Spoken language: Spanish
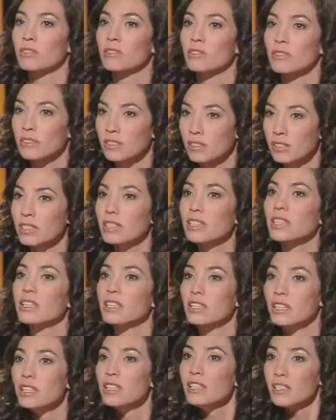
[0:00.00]
Y además
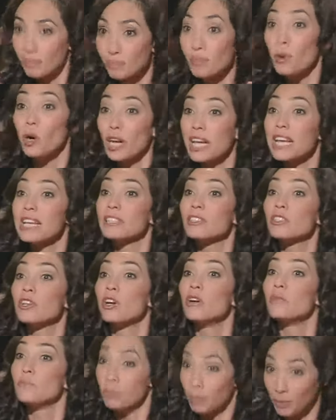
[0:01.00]
te pasó. Por eso,
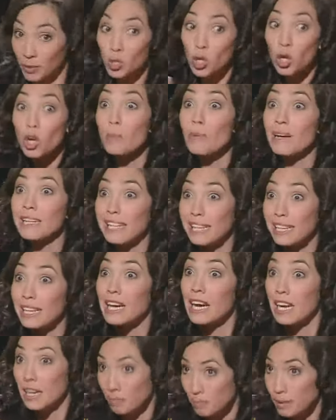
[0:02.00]
no en lo
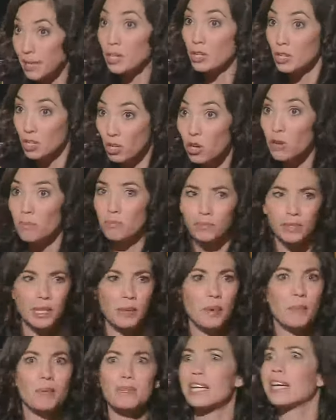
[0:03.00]
material, pero digo, te
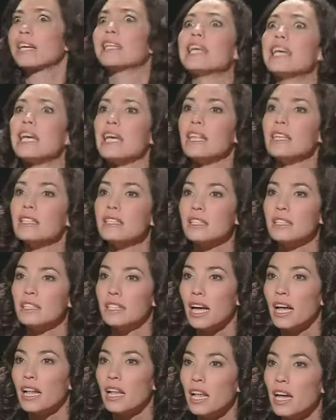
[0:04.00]
puede pasar que te quedes sin
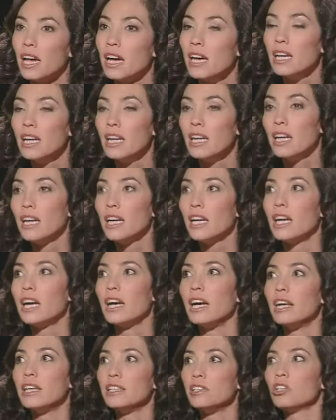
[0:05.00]
nada. Sí, sí, sí.
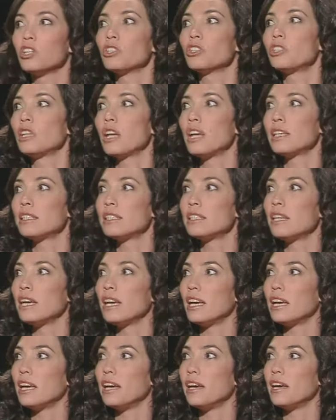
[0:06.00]
Entonces,
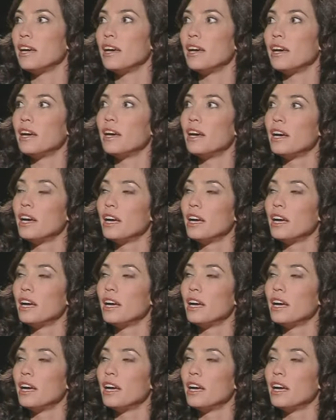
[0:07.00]
eh,